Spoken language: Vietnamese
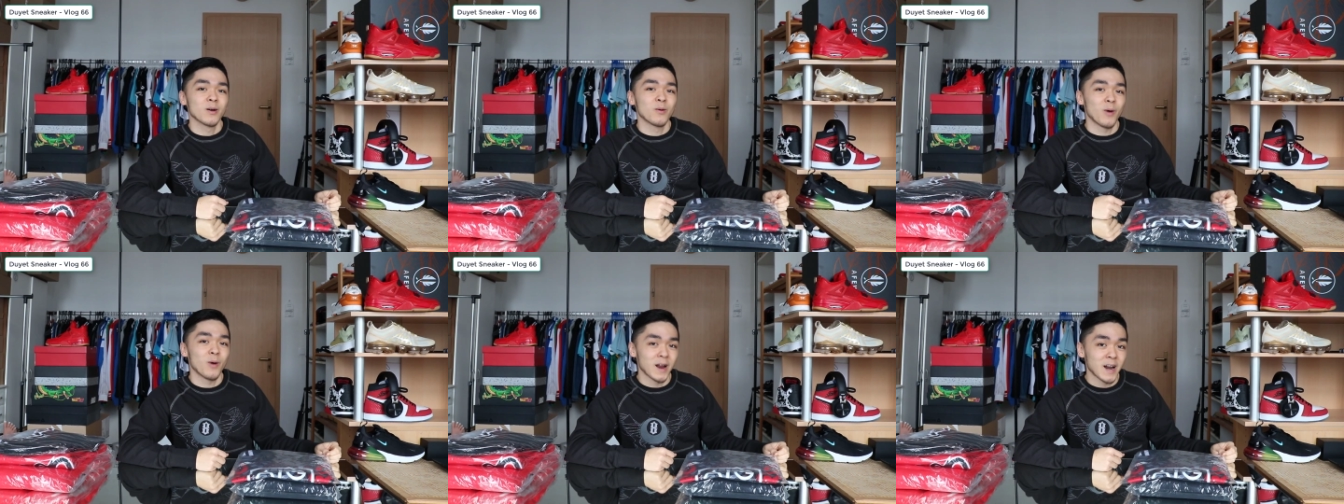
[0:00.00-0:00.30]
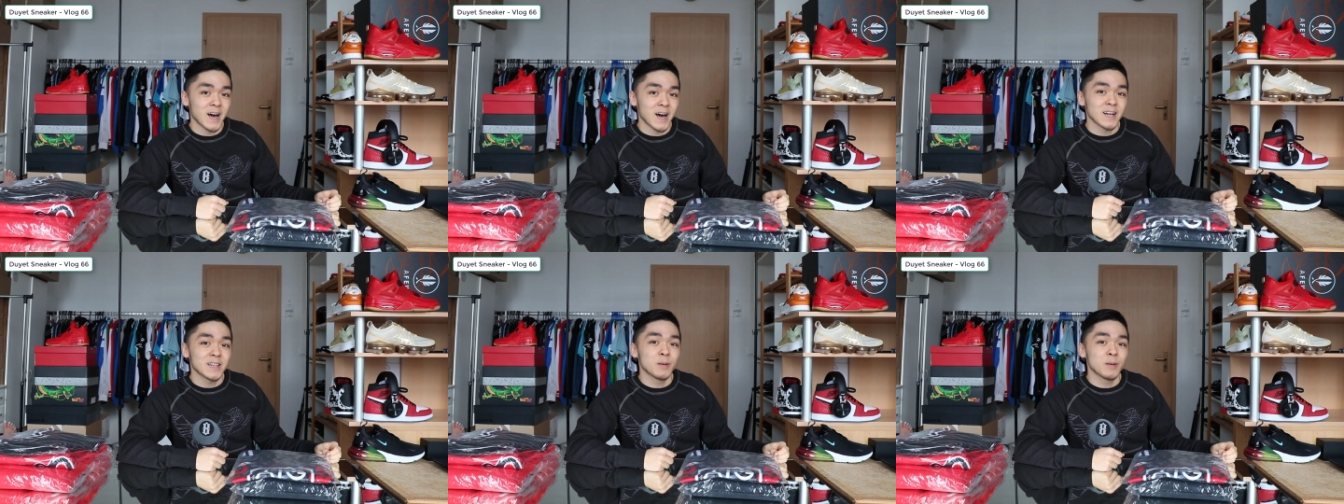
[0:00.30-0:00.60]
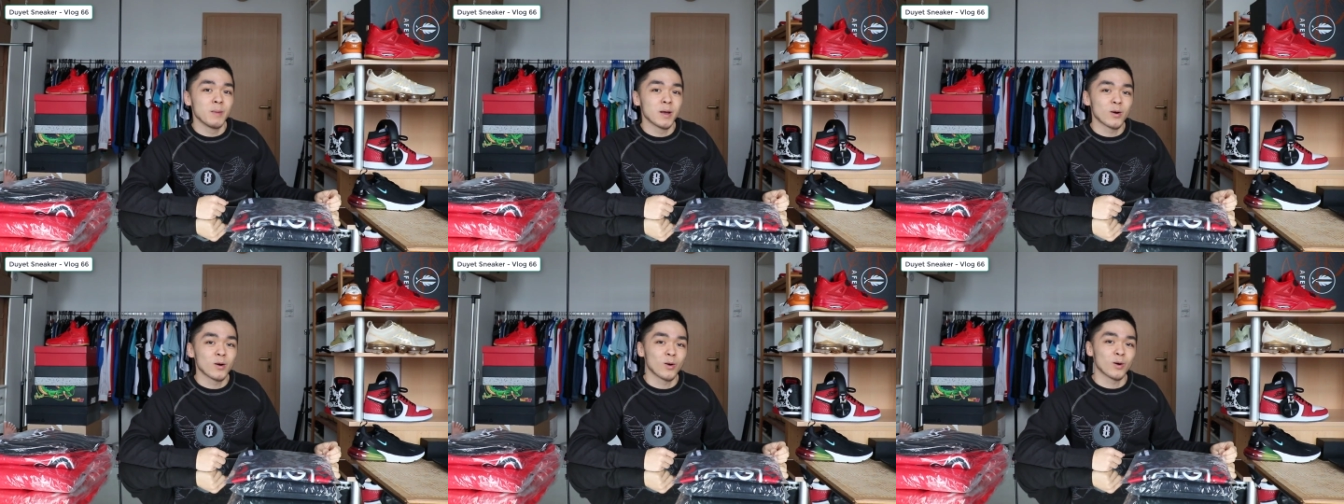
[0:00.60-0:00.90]
ngoài ra thì
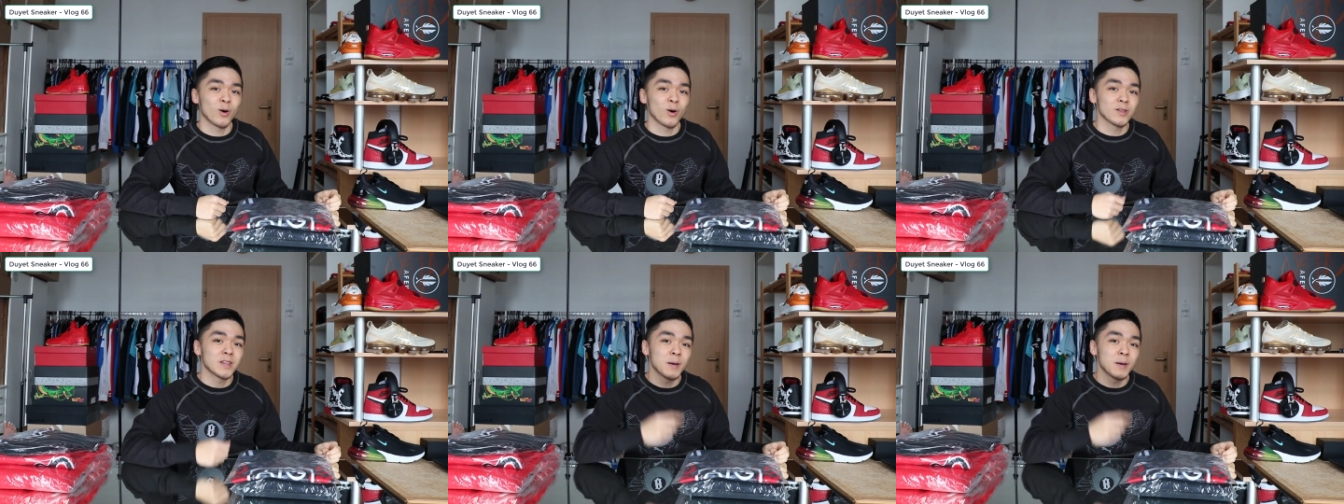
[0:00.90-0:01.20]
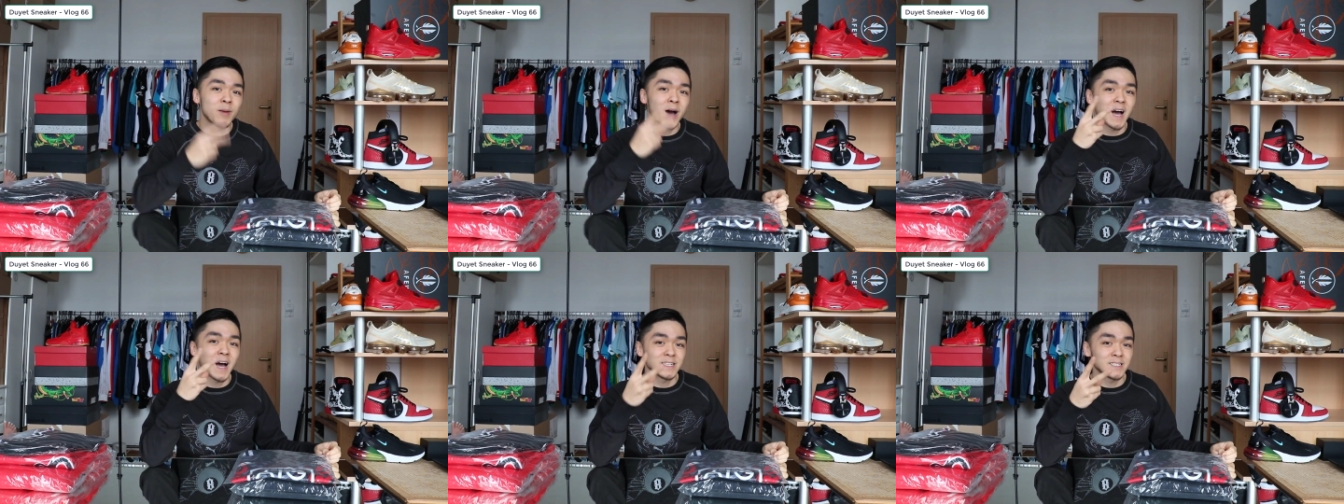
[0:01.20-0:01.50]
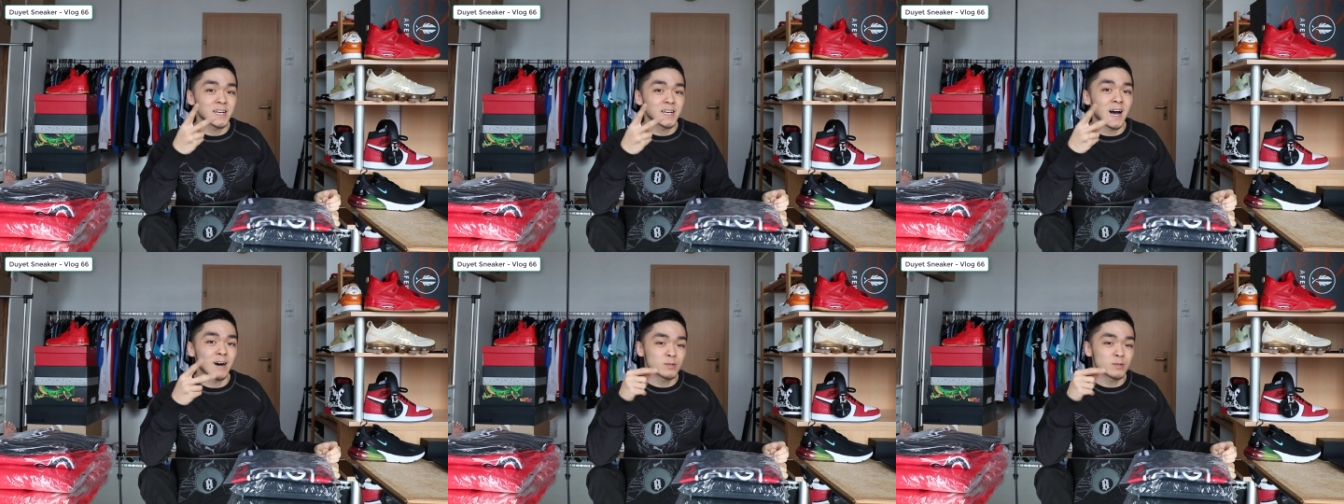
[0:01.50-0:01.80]
mình còn có thêm hai
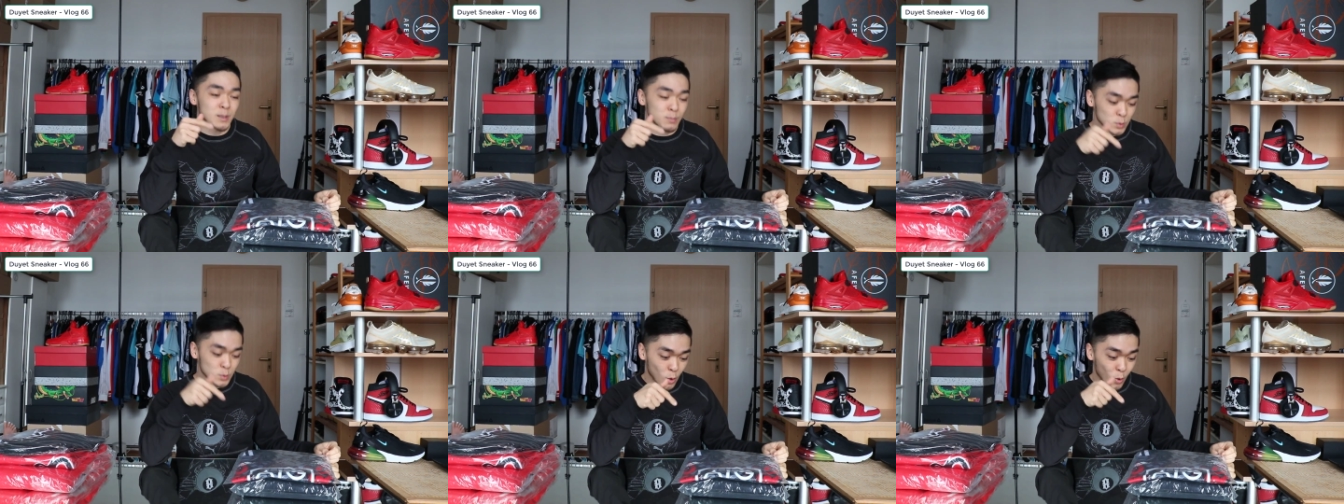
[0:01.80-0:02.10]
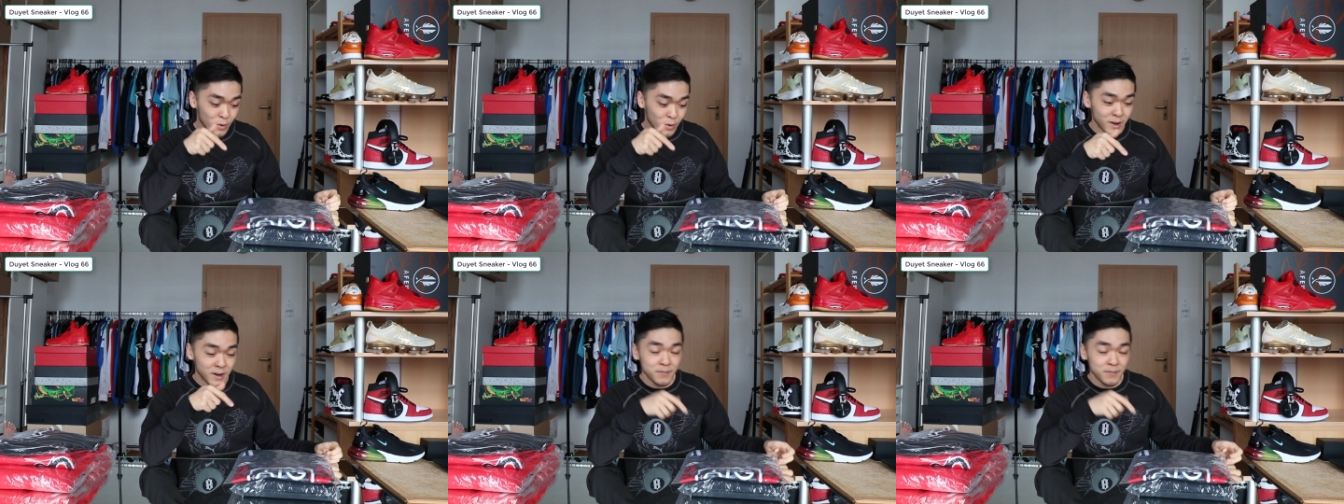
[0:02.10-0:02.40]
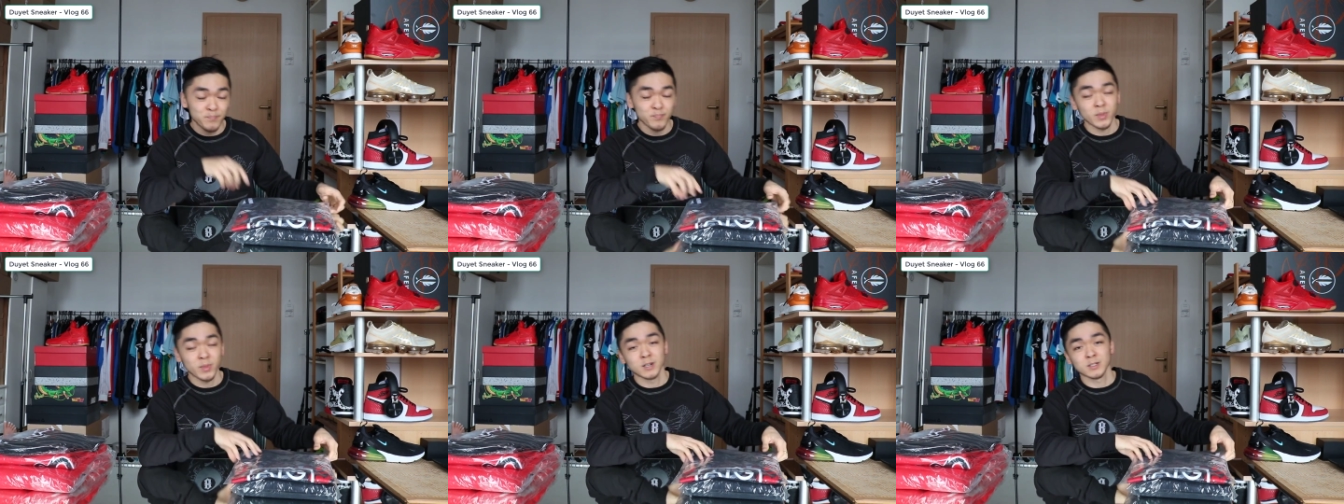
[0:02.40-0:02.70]
chiếc áo xăm rổ nữa
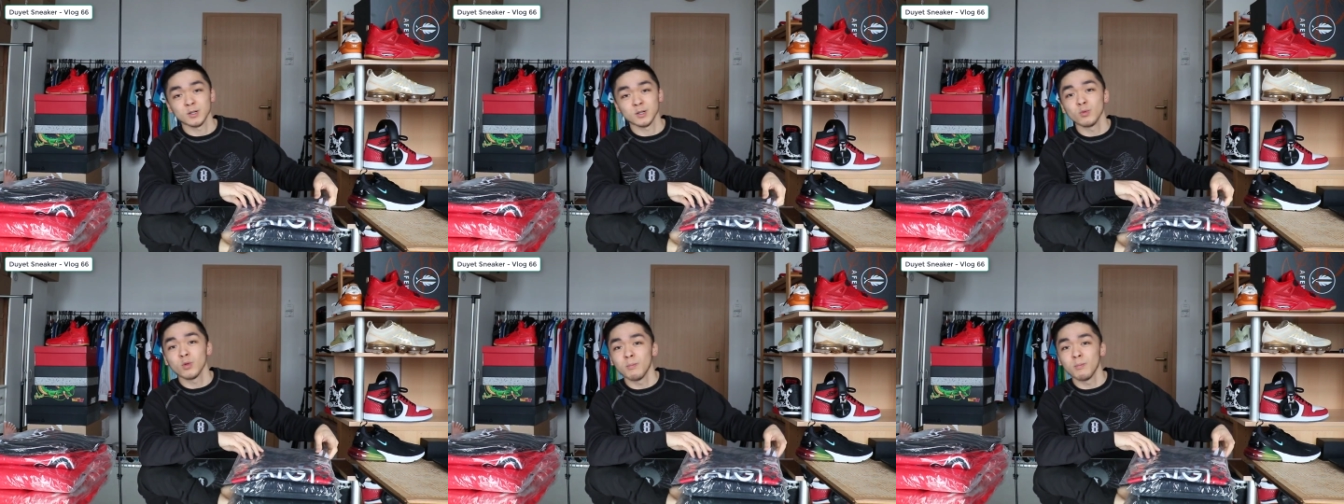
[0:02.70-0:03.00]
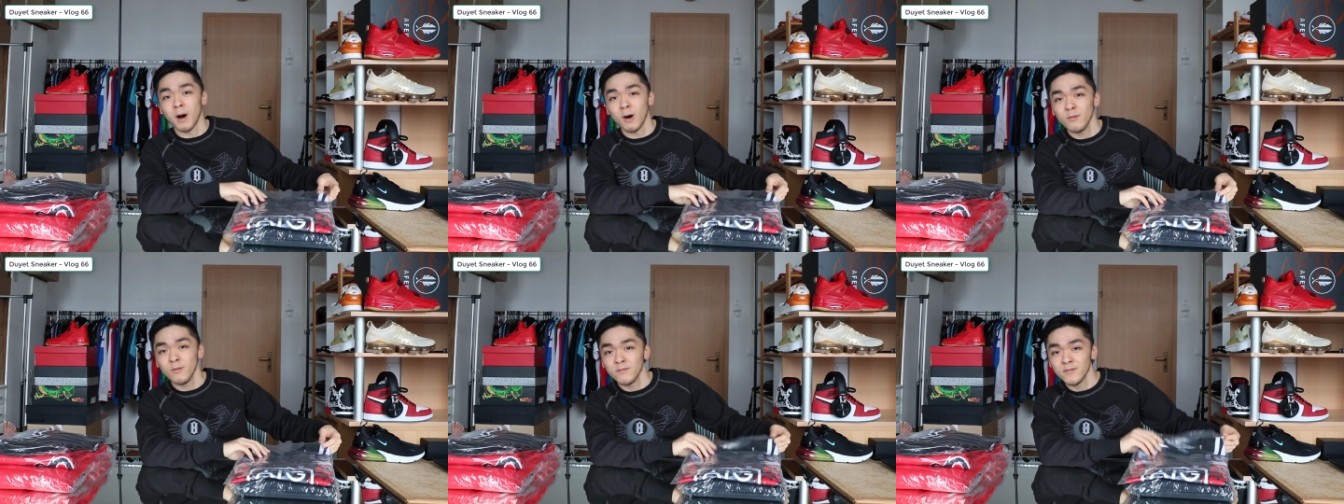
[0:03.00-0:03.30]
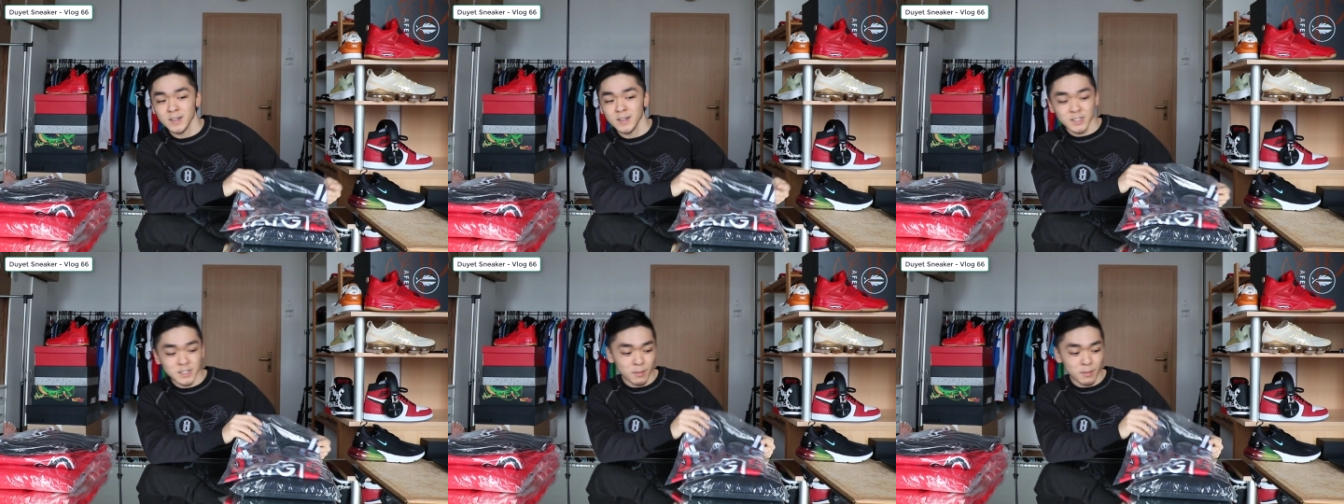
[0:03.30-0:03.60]
trong tủ bóng
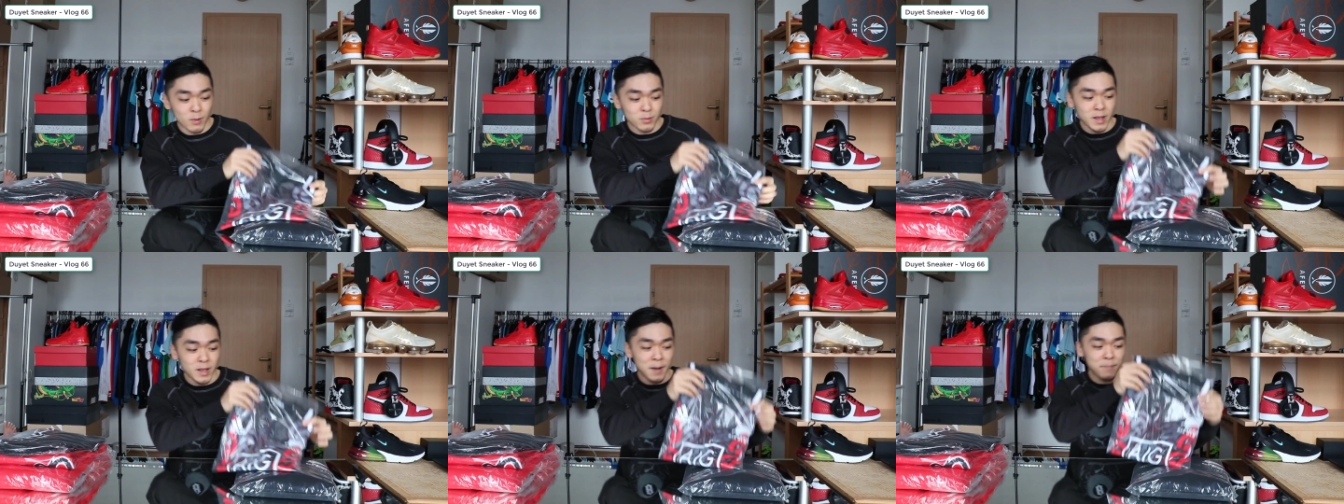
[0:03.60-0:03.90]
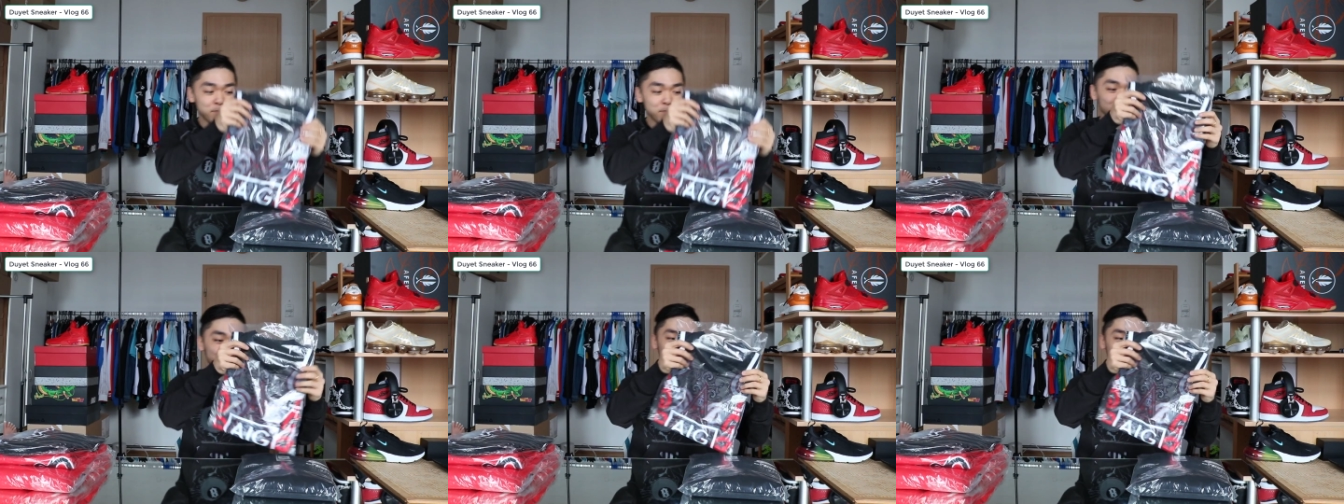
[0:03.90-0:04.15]
vẫn chưa bóc tem